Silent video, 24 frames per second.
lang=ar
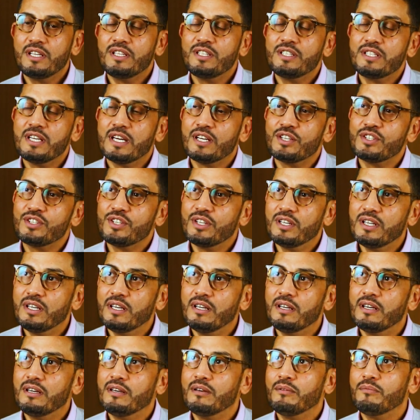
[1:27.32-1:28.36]
الانتاج
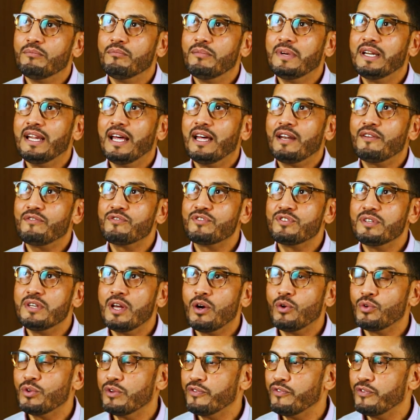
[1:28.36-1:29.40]
آه، ما نعرفش
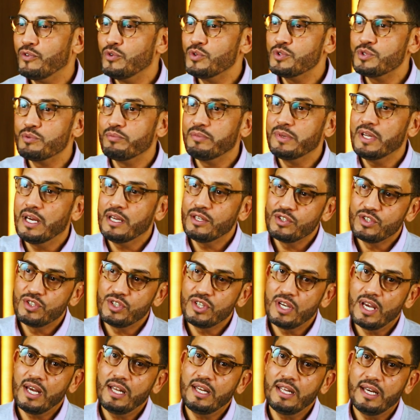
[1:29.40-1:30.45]
ناخذ الفلوس من عند
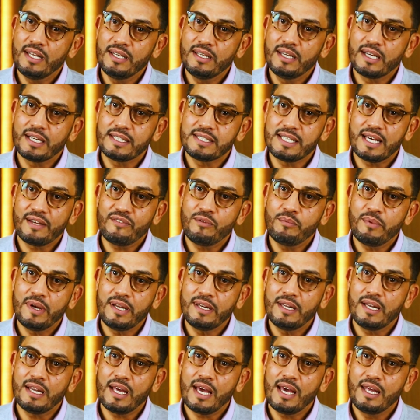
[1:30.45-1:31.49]
جهه لانك تعرفي
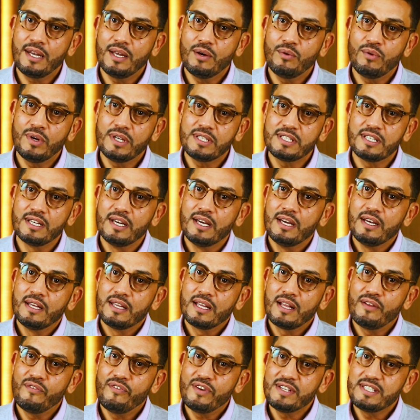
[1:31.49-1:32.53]
بان القنوات
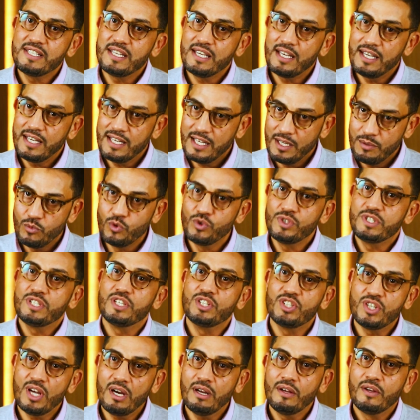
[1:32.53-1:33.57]
التلفزيونيه هي
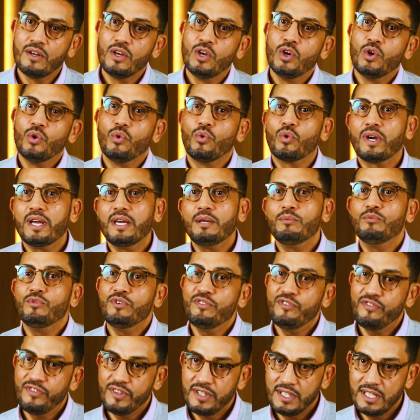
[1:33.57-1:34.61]
المنتجه وكاين
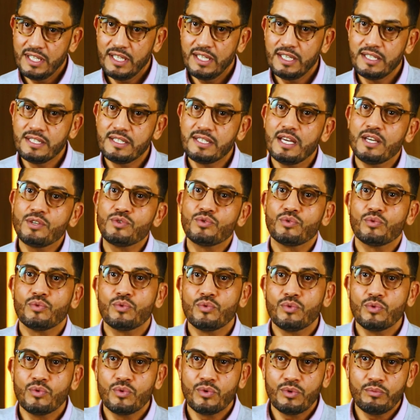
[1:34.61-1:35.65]
منفذي الانتاج
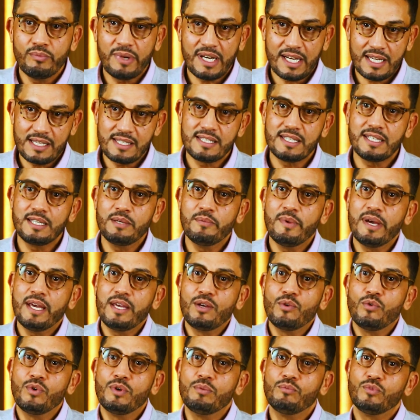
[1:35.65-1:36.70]
والمركز
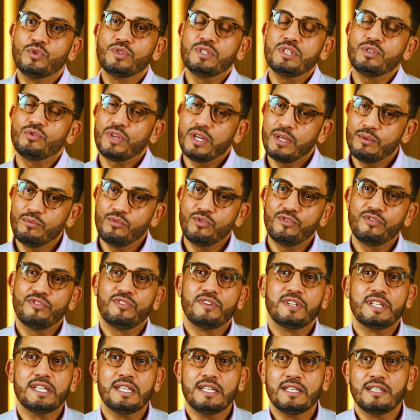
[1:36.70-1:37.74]
السينمائي هو المنتج وكاين
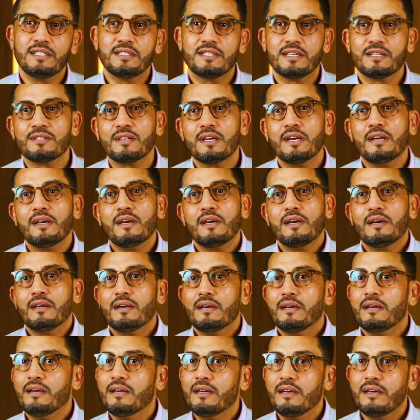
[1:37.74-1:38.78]
منفذي الانتاج
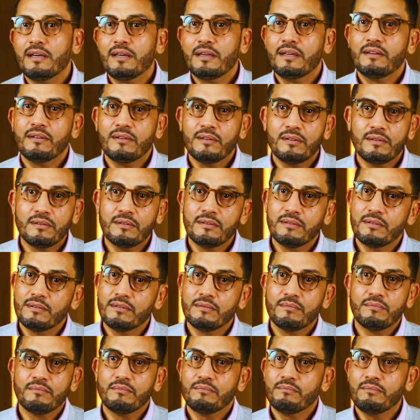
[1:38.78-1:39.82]
آه،
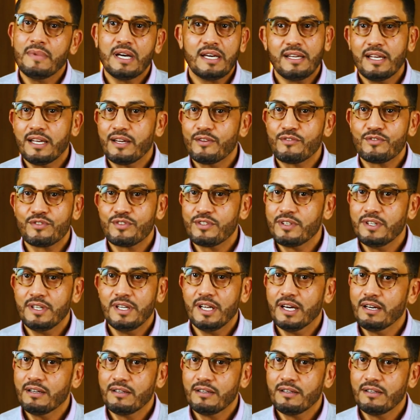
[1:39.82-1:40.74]
ما نعرفش لا